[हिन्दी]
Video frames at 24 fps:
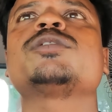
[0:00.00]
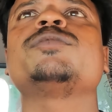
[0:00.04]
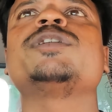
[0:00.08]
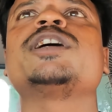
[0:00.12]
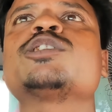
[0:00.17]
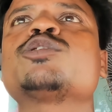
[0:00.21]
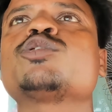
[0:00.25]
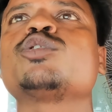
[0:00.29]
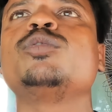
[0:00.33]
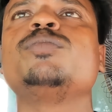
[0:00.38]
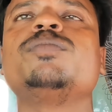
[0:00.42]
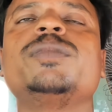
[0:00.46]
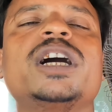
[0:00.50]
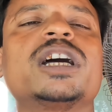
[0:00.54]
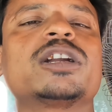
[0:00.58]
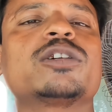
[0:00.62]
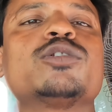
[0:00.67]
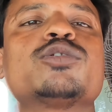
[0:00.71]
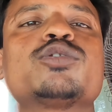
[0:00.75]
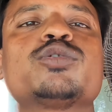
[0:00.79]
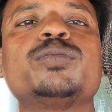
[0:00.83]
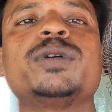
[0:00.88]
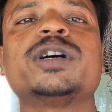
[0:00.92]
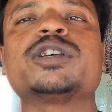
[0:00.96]
उसके बाद
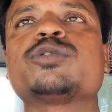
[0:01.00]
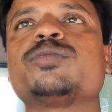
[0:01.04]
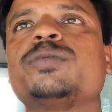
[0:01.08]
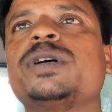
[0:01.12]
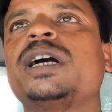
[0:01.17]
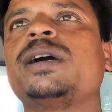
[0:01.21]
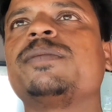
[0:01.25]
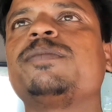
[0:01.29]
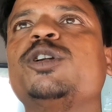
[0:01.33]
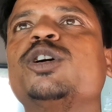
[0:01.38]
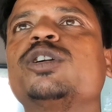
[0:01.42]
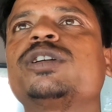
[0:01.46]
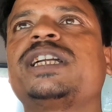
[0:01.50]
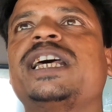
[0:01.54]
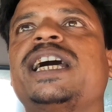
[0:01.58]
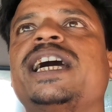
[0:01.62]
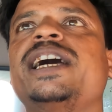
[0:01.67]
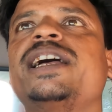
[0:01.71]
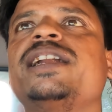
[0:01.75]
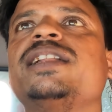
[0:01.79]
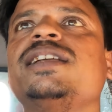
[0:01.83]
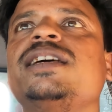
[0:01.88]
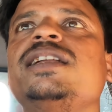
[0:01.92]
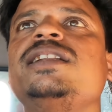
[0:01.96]
सोमवार को सुबह सुबह आप लोग
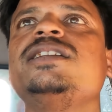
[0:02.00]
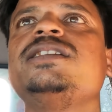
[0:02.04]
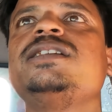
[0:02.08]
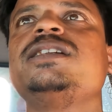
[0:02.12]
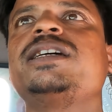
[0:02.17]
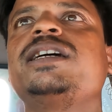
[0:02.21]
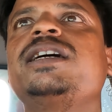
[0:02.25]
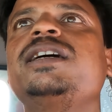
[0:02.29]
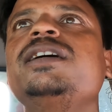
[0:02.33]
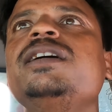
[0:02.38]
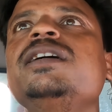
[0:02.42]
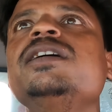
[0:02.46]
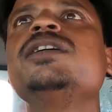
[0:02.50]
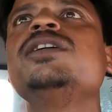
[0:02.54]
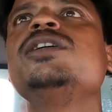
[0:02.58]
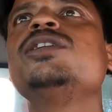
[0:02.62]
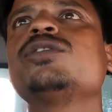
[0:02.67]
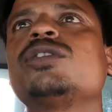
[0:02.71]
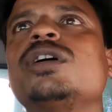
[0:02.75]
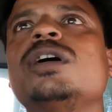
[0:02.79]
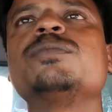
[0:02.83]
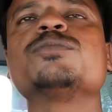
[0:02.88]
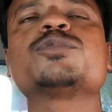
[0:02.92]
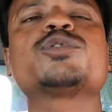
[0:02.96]
टायर दे दीजिए
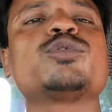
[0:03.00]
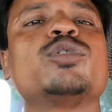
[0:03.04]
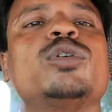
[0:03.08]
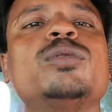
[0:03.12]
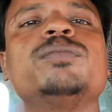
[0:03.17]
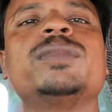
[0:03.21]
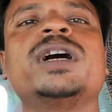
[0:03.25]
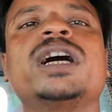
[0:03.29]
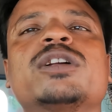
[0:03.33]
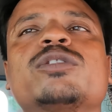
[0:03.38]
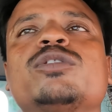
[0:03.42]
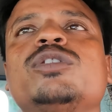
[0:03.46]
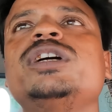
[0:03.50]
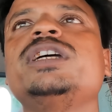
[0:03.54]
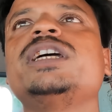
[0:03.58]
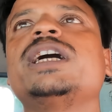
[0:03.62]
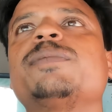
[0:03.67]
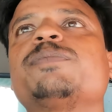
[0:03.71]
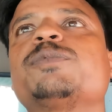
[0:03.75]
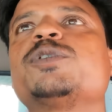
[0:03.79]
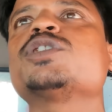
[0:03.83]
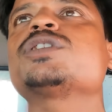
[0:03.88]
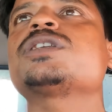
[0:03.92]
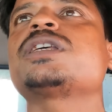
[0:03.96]
तो हम सोमवार
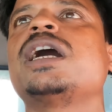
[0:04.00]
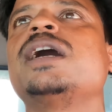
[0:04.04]
को ही आपको